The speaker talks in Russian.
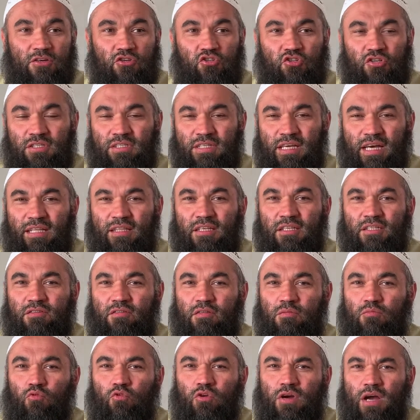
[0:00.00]
жизни Анна
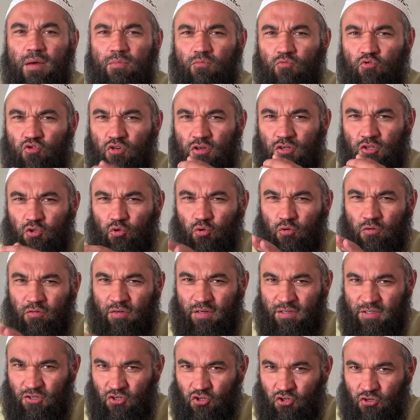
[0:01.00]
своими руками уже
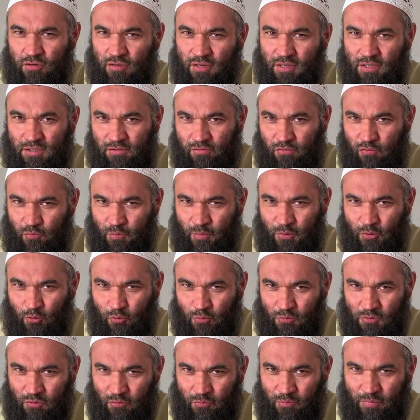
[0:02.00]
120 человек из своего
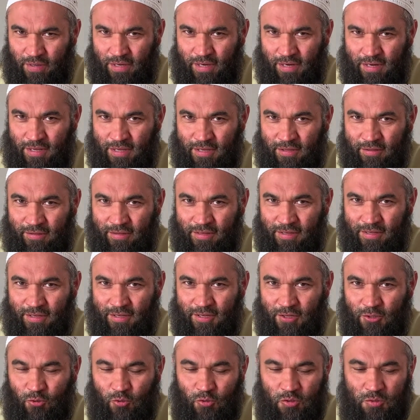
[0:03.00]
потомства похоронил,
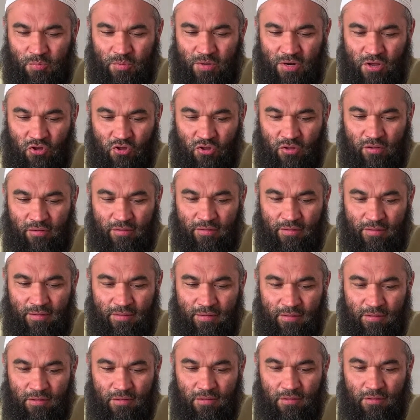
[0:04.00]
то есть пережил.
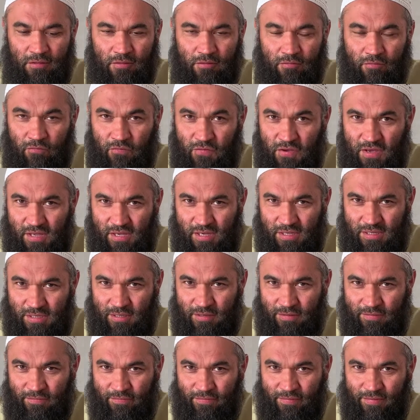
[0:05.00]
Видите?
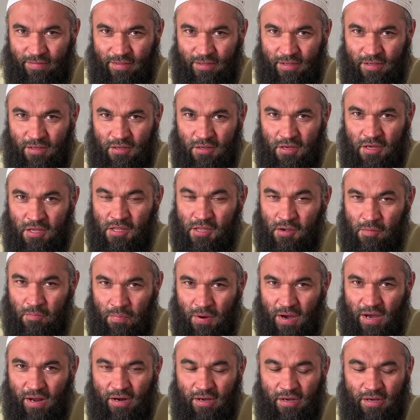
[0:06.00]
Это
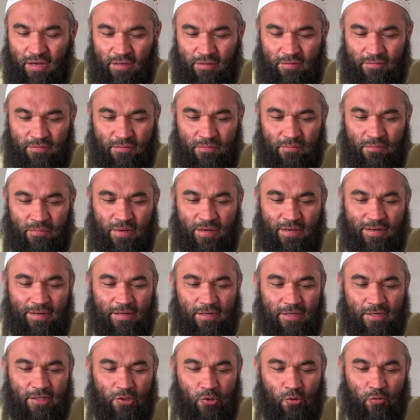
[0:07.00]
барака,
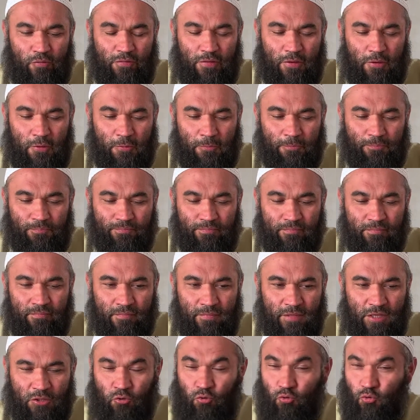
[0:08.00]
барака лауфикум.
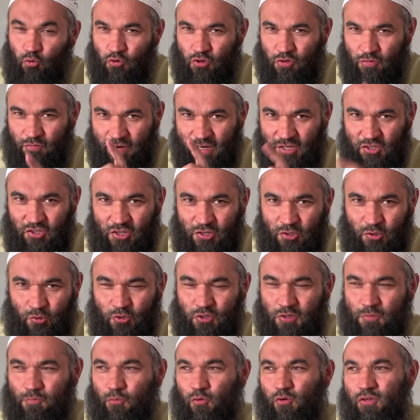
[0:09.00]
И тут очень важная
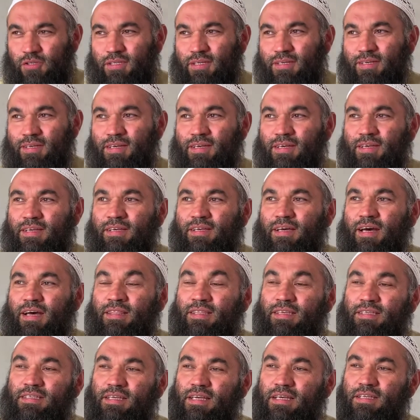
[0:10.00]
тоже польза.
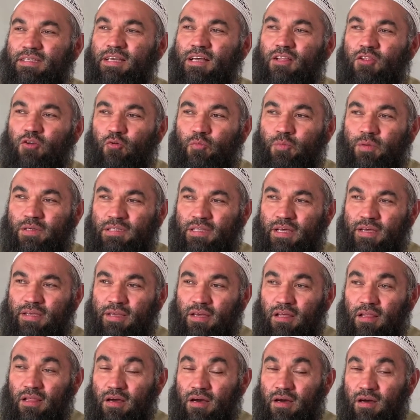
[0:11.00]
Она сказала у
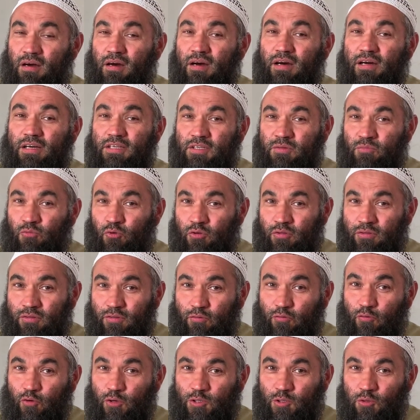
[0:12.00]
посланника Аллаха, Хадиму,
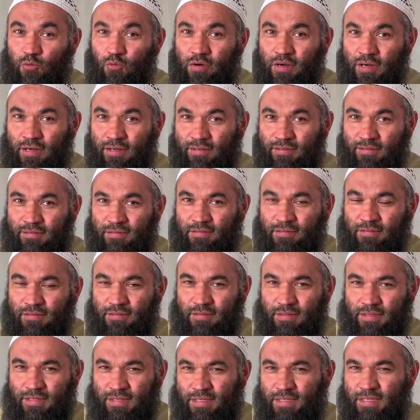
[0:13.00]
твой слуга,
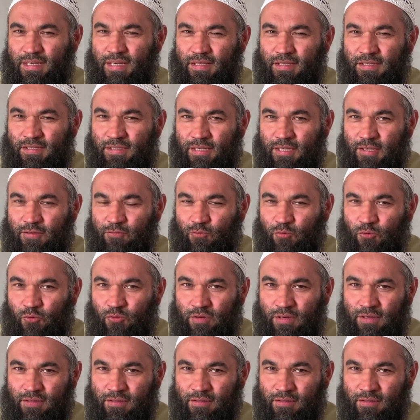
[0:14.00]
сделай за него то.